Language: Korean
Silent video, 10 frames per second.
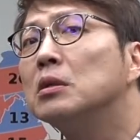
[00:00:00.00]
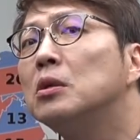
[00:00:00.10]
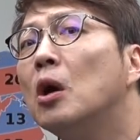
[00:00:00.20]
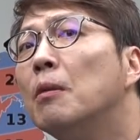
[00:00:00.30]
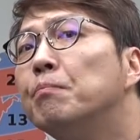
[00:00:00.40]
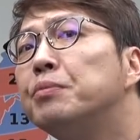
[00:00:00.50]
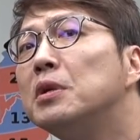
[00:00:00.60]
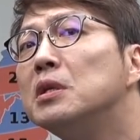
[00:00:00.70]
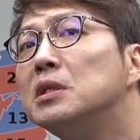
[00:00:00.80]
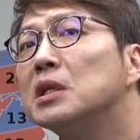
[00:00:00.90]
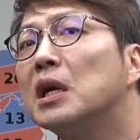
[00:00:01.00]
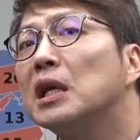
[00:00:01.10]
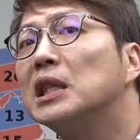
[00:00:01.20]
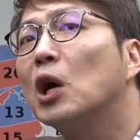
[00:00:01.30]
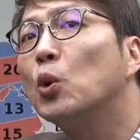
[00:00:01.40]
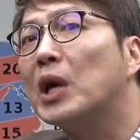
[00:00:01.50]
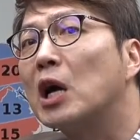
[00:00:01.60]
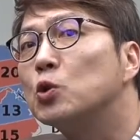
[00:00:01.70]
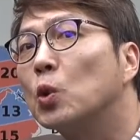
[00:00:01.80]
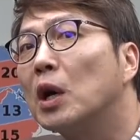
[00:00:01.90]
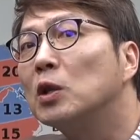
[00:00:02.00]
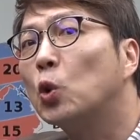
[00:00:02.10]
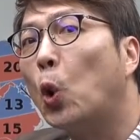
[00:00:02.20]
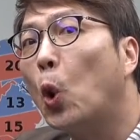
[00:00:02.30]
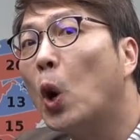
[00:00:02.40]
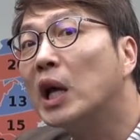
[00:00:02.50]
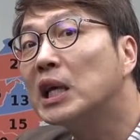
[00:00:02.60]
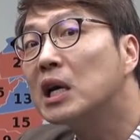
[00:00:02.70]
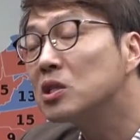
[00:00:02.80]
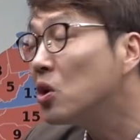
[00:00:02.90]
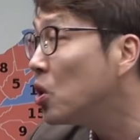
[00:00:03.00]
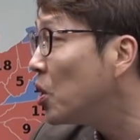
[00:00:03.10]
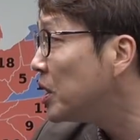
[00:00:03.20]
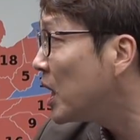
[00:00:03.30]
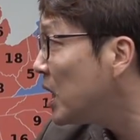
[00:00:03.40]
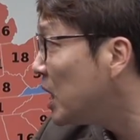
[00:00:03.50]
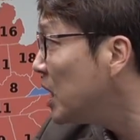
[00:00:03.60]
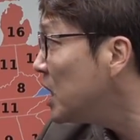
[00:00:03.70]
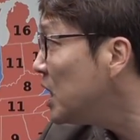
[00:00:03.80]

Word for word: 트럼프를 찍겠다고 약속한 공화당 선거인단이